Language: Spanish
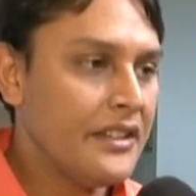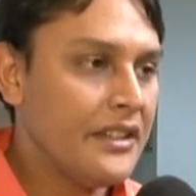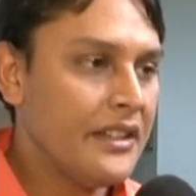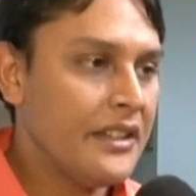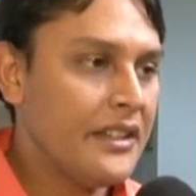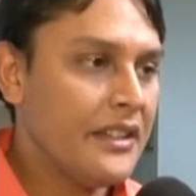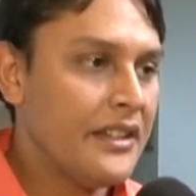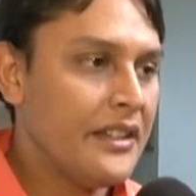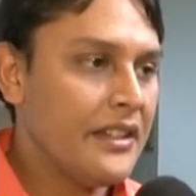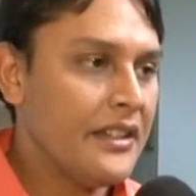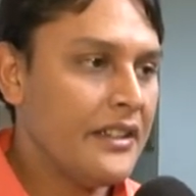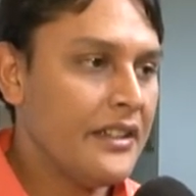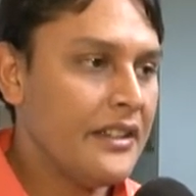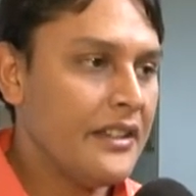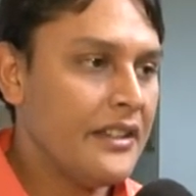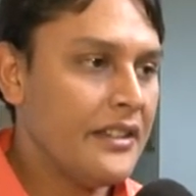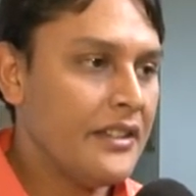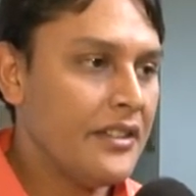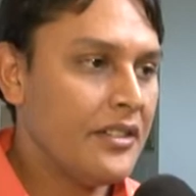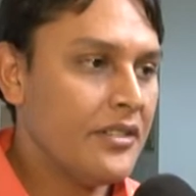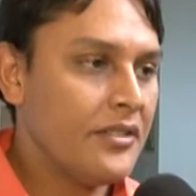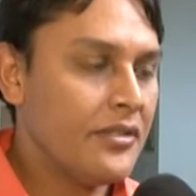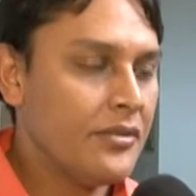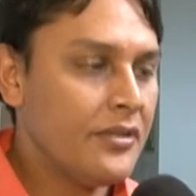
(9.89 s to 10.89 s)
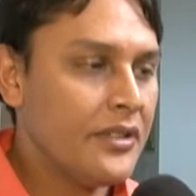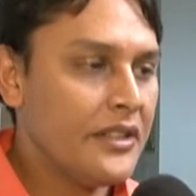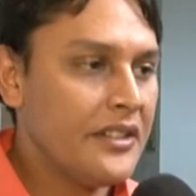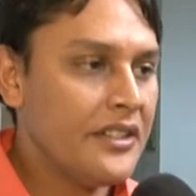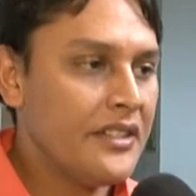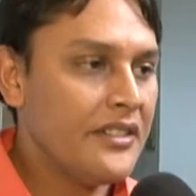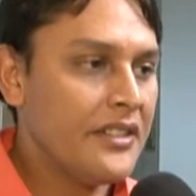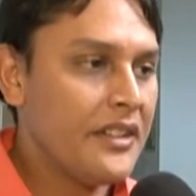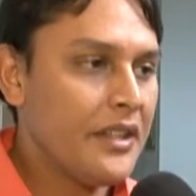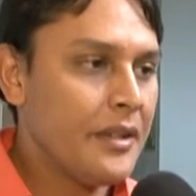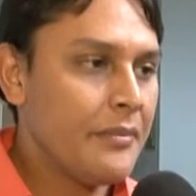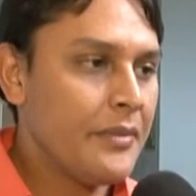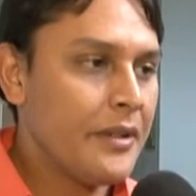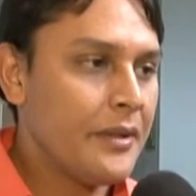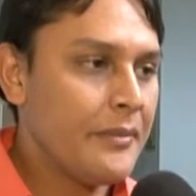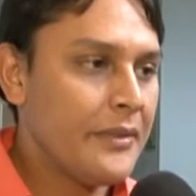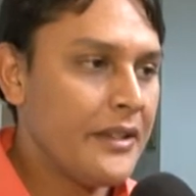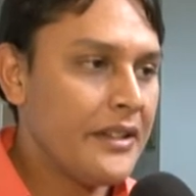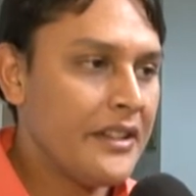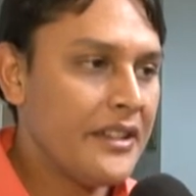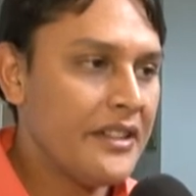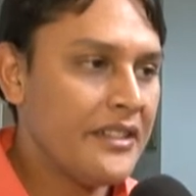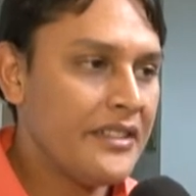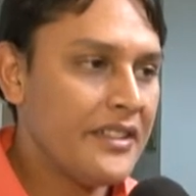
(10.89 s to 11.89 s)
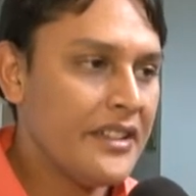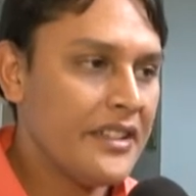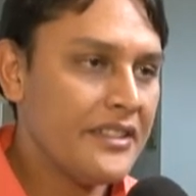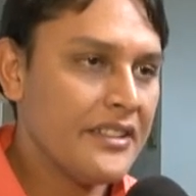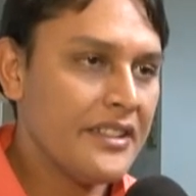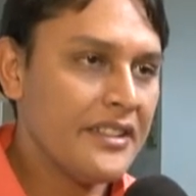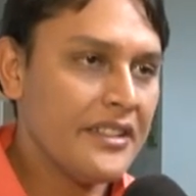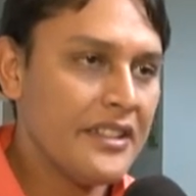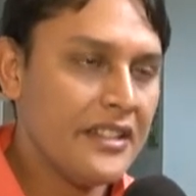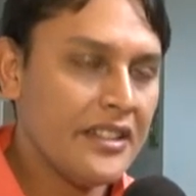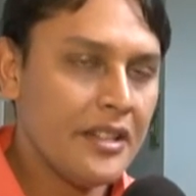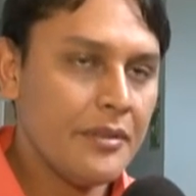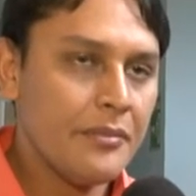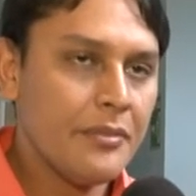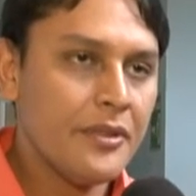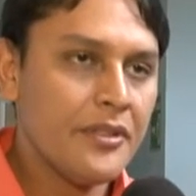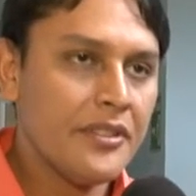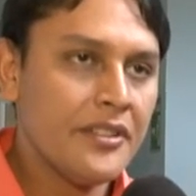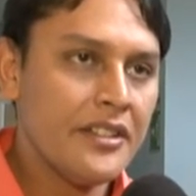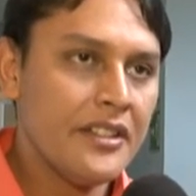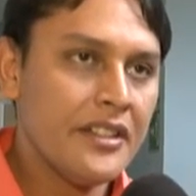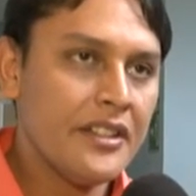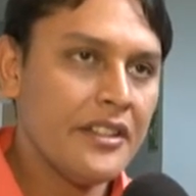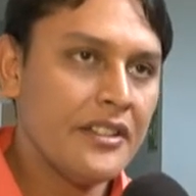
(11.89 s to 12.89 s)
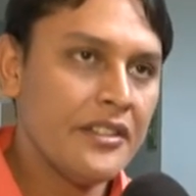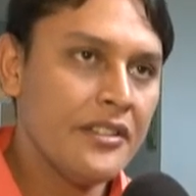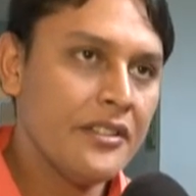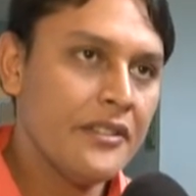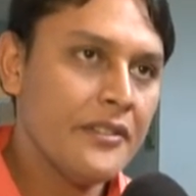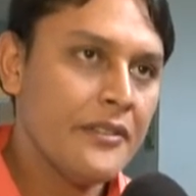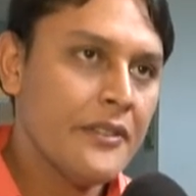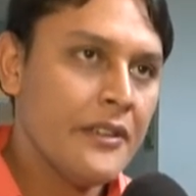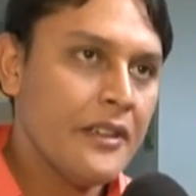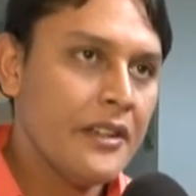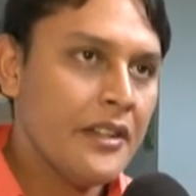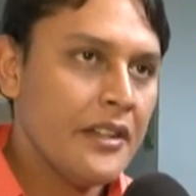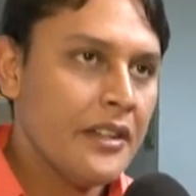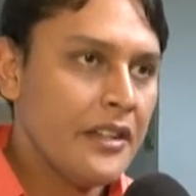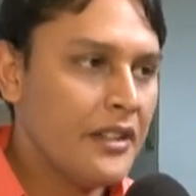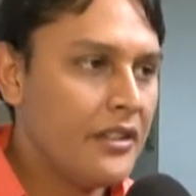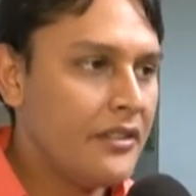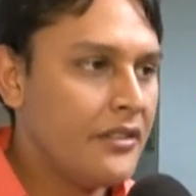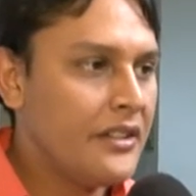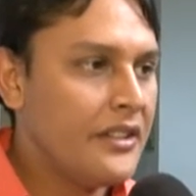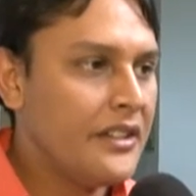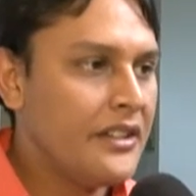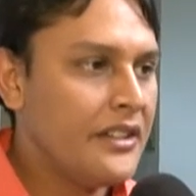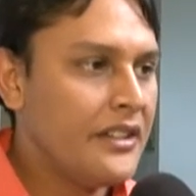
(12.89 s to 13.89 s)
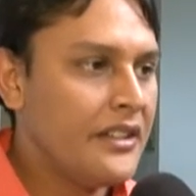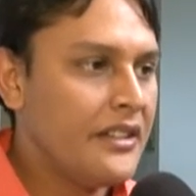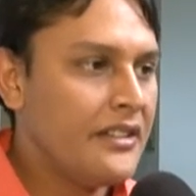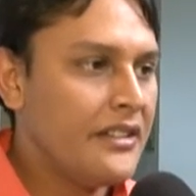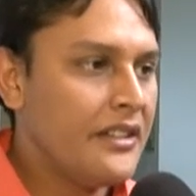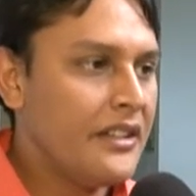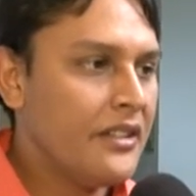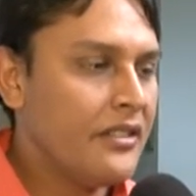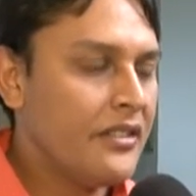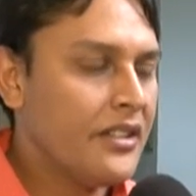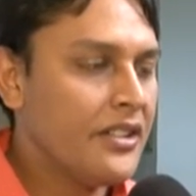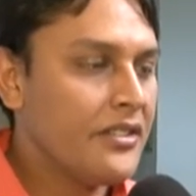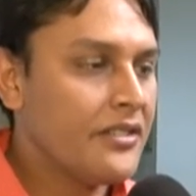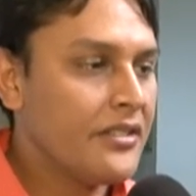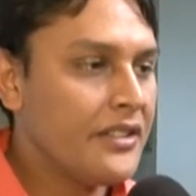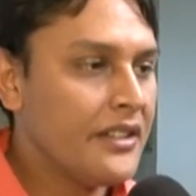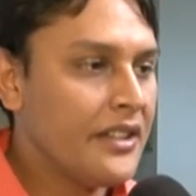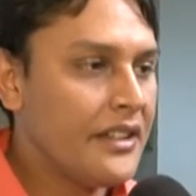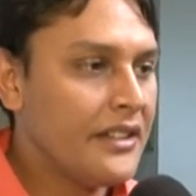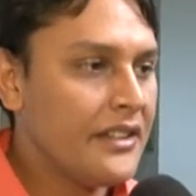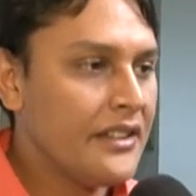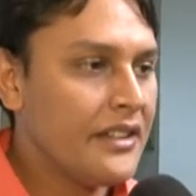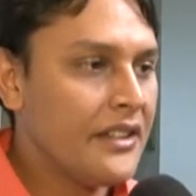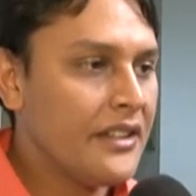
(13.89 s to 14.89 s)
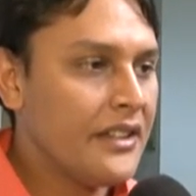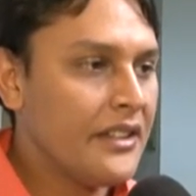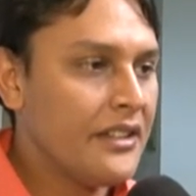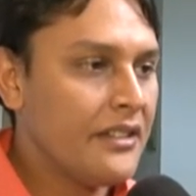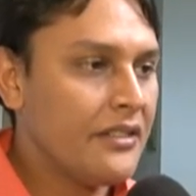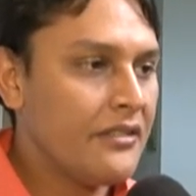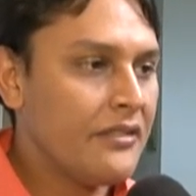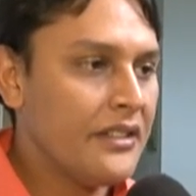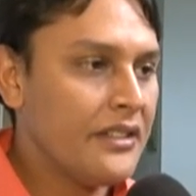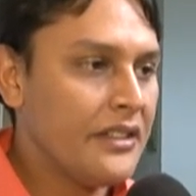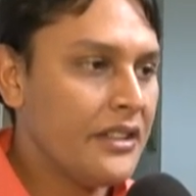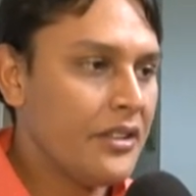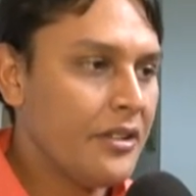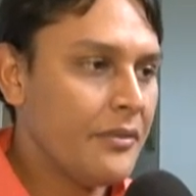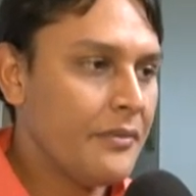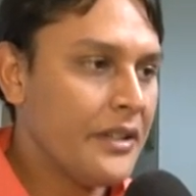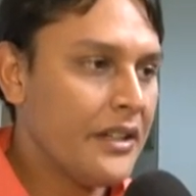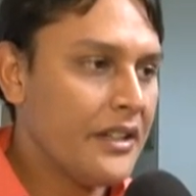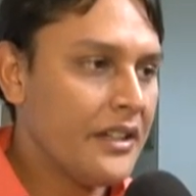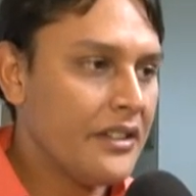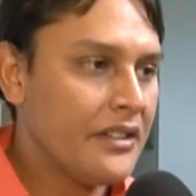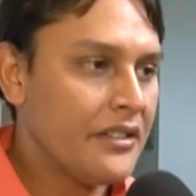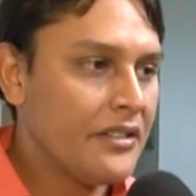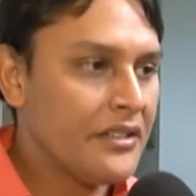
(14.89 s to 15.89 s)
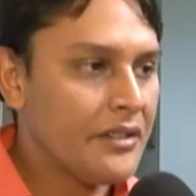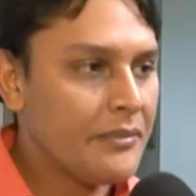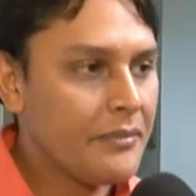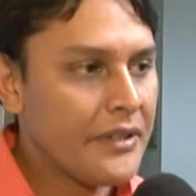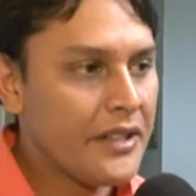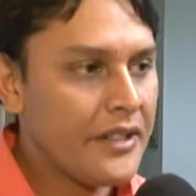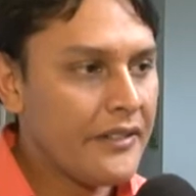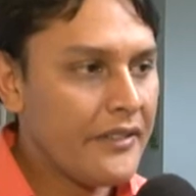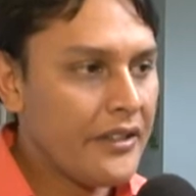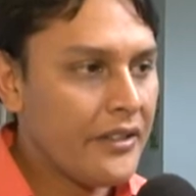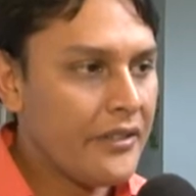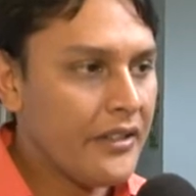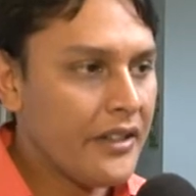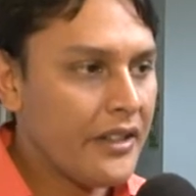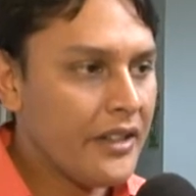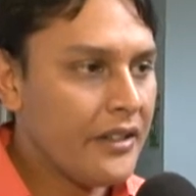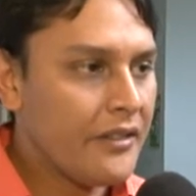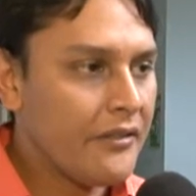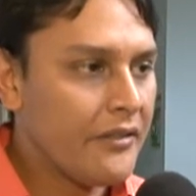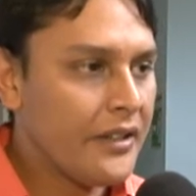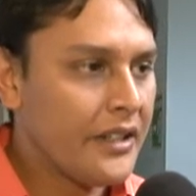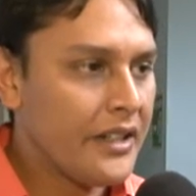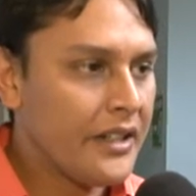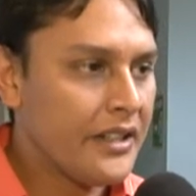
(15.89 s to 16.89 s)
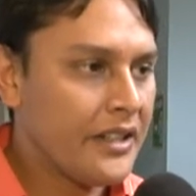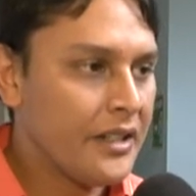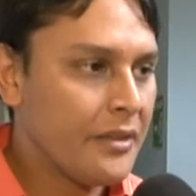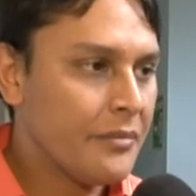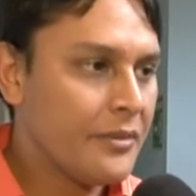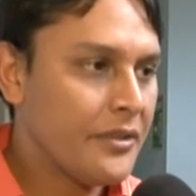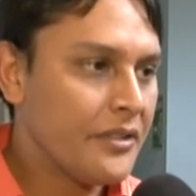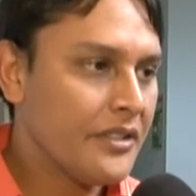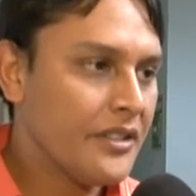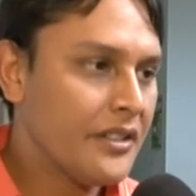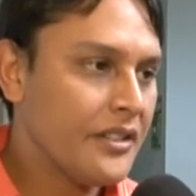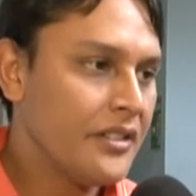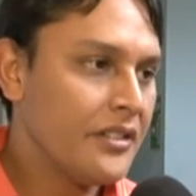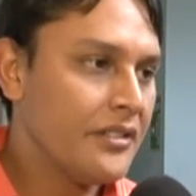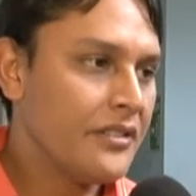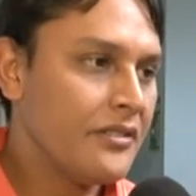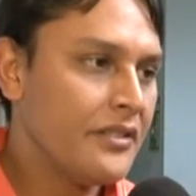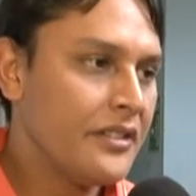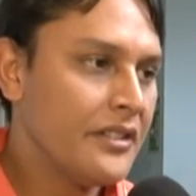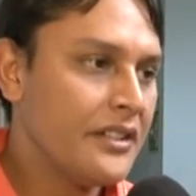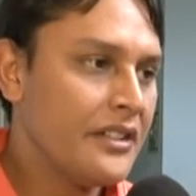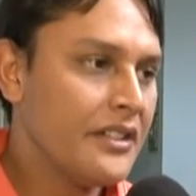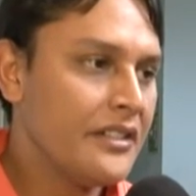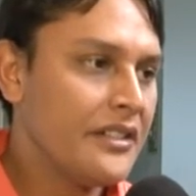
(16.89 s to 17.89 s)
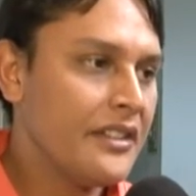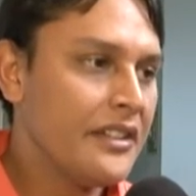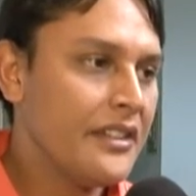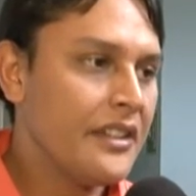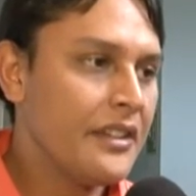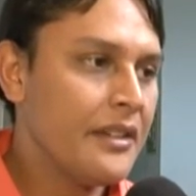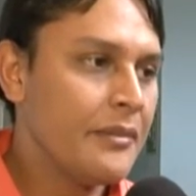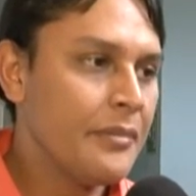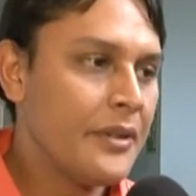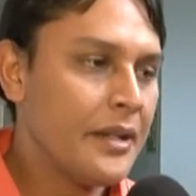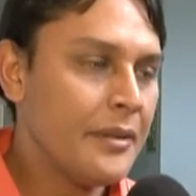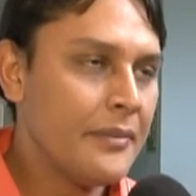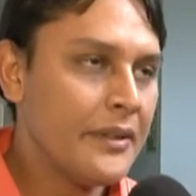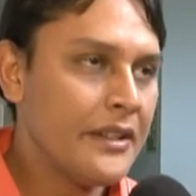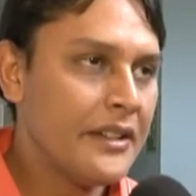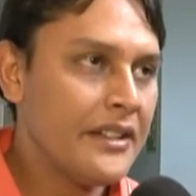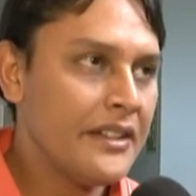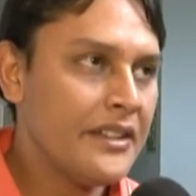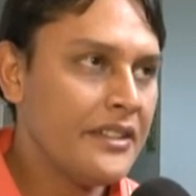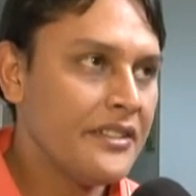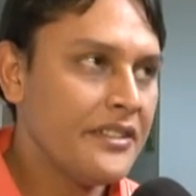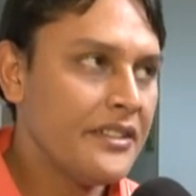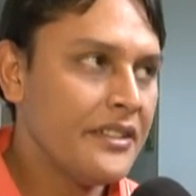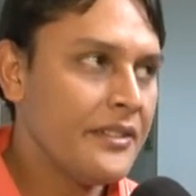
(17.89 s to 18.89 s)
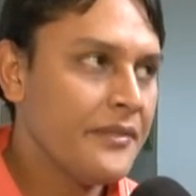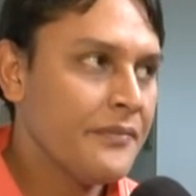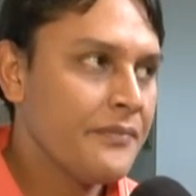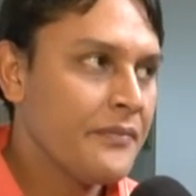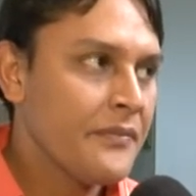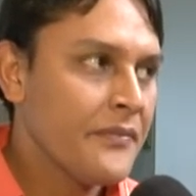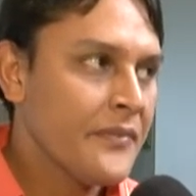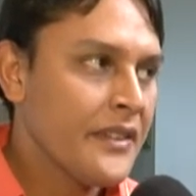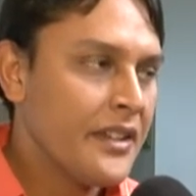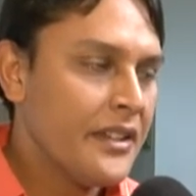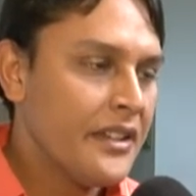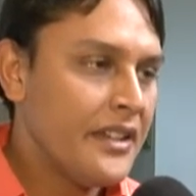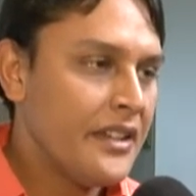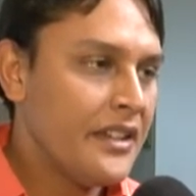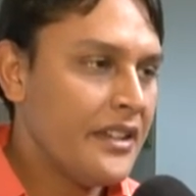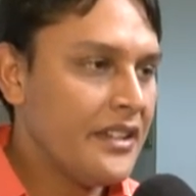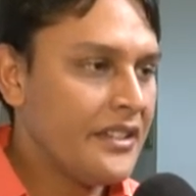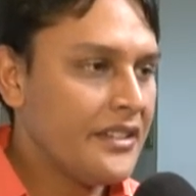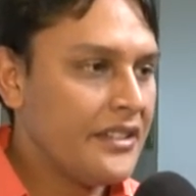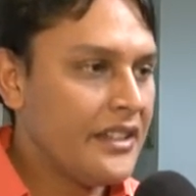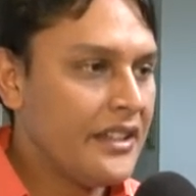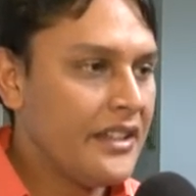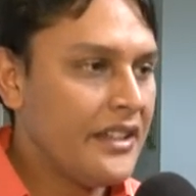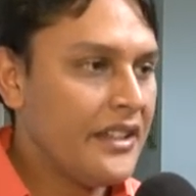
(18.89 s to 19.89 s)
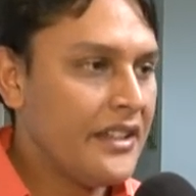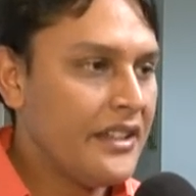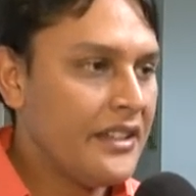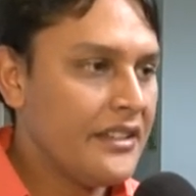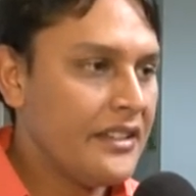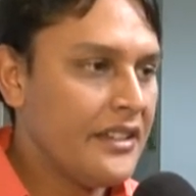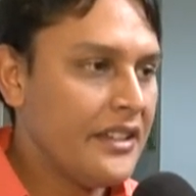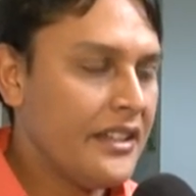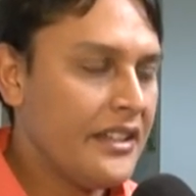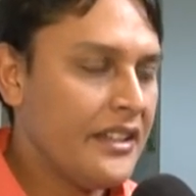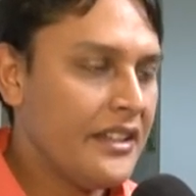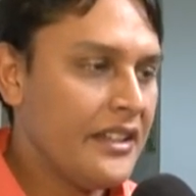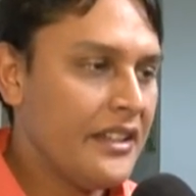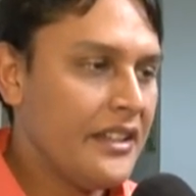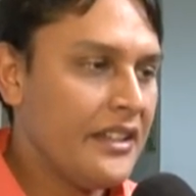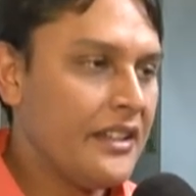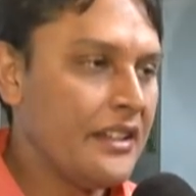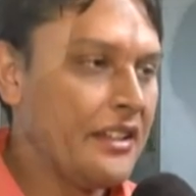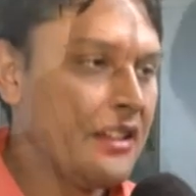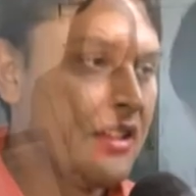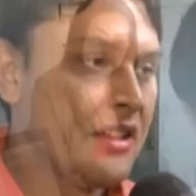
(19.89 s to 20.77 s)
que su índice de permanencia es 60% y los, eh, los estudiantes cuenta 2014 para abajo, que es 40% su índice de permanencia, y que estén en el